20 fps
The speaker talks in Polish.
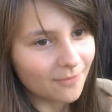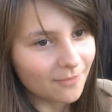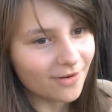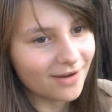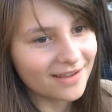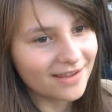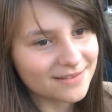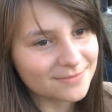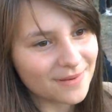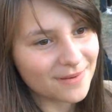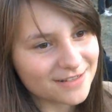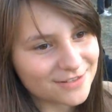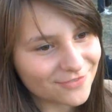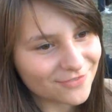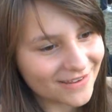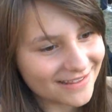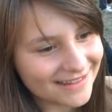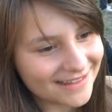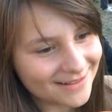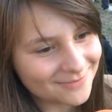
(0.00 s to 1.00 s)
Bo jest bardzo
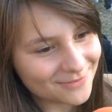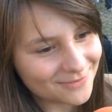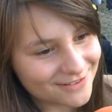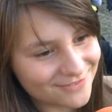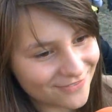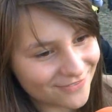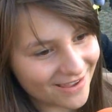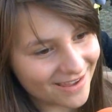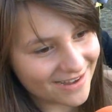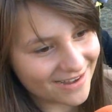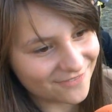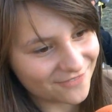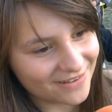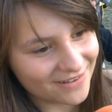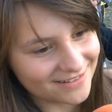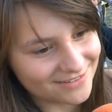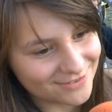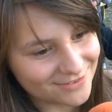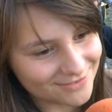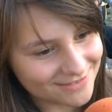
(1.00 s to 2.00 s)
fajna atmosfera,
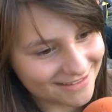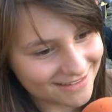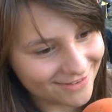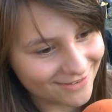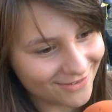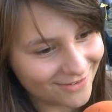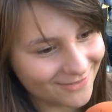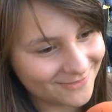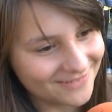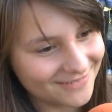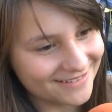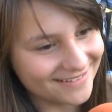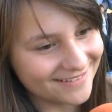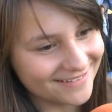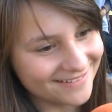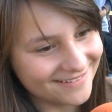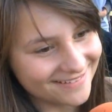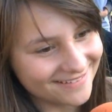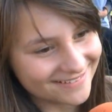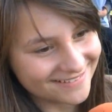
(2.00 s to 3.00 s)
fajni są
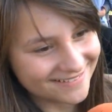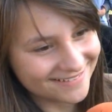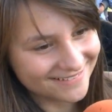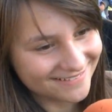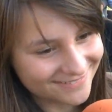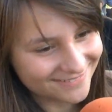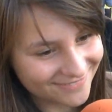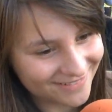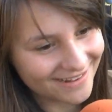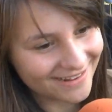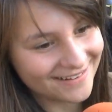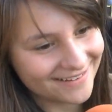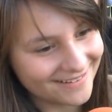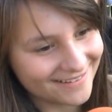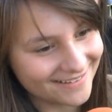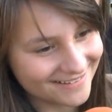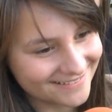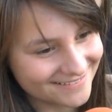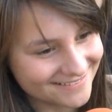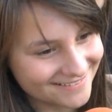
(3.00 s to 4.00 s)
znajomi, fajnie
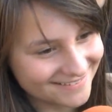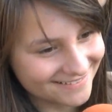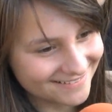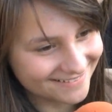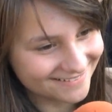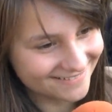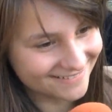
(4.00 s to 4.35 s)
jest.